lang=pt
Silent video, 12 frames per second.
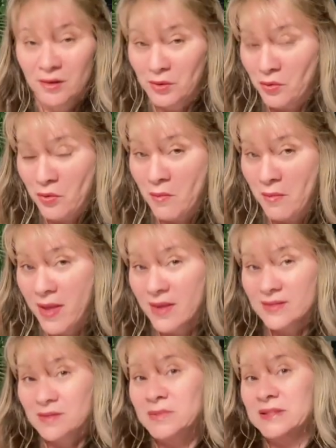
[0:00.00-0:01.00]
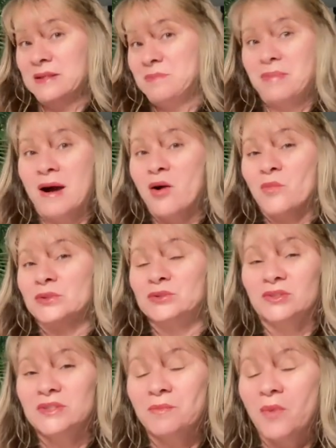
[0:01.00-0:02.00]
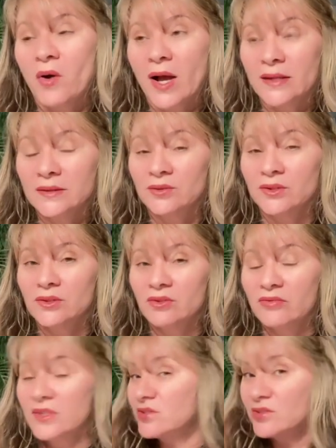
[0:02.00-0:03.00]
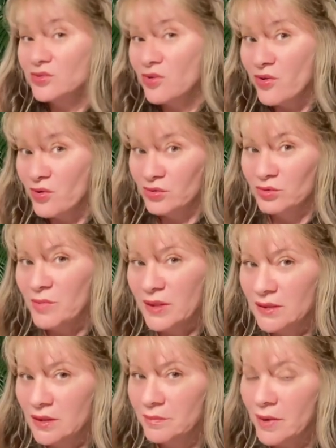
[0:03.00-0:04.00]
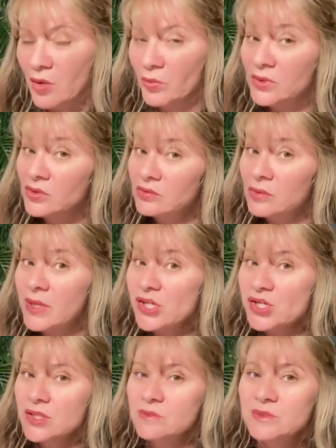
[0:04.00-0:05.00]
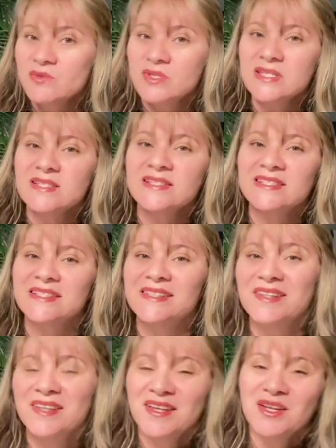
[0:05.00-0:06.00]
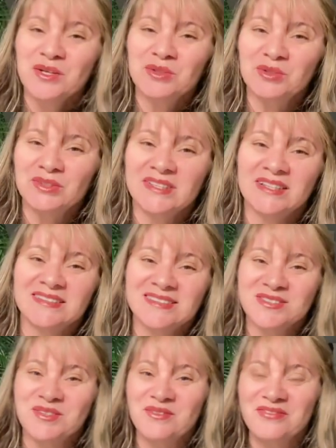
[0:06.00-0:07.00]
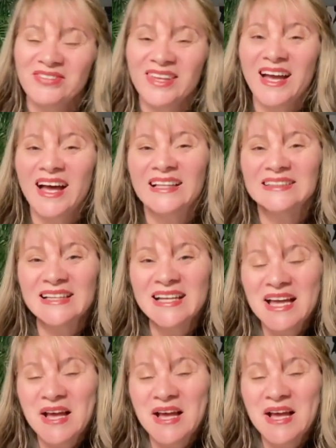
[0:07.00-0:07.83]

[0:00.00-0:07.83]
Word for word: eu começo a bater palma, toda empolgada, e quando eu vejo só eu que tô batendo palma, então eu vou baixando a mãozinha assim, toda desconfiada.